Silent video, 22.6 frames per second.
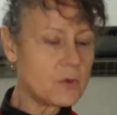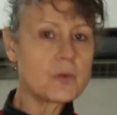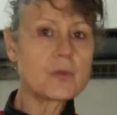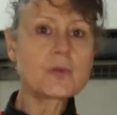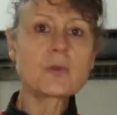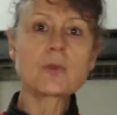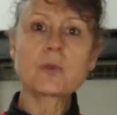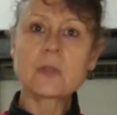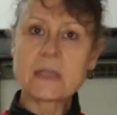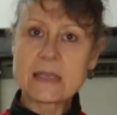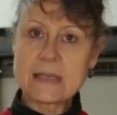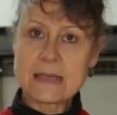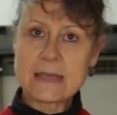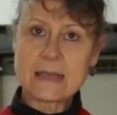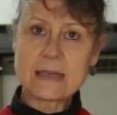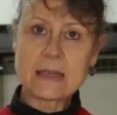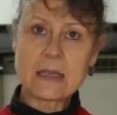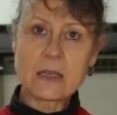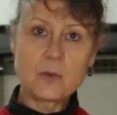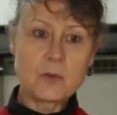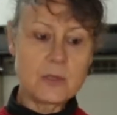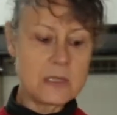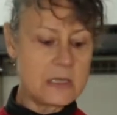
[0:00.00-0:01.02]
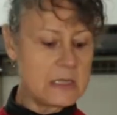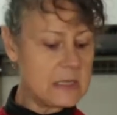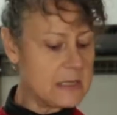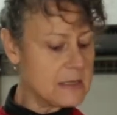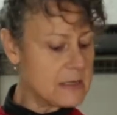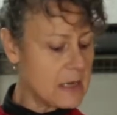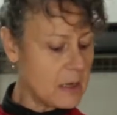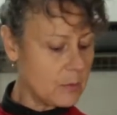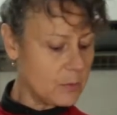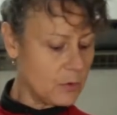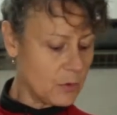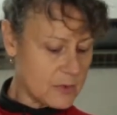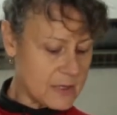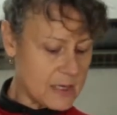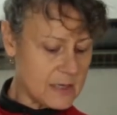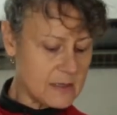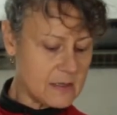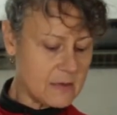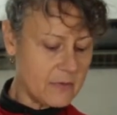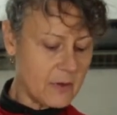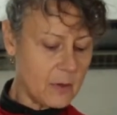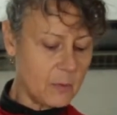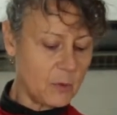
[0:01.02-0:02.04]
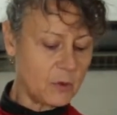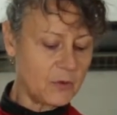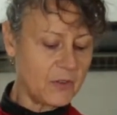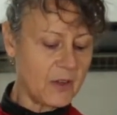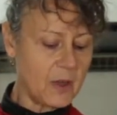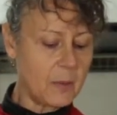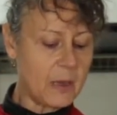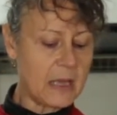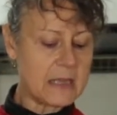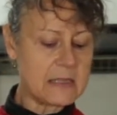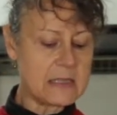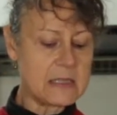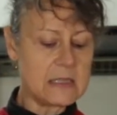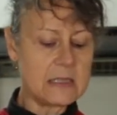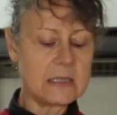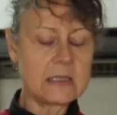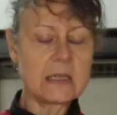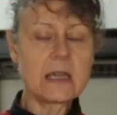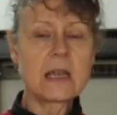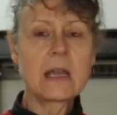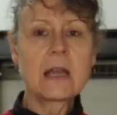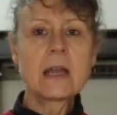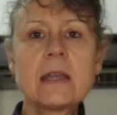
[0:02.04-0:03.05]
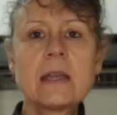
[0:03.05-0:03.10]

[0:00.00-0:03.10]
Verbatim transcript: Ce sont des sacs réutilisables, donc ça c'est vraiment très pratique.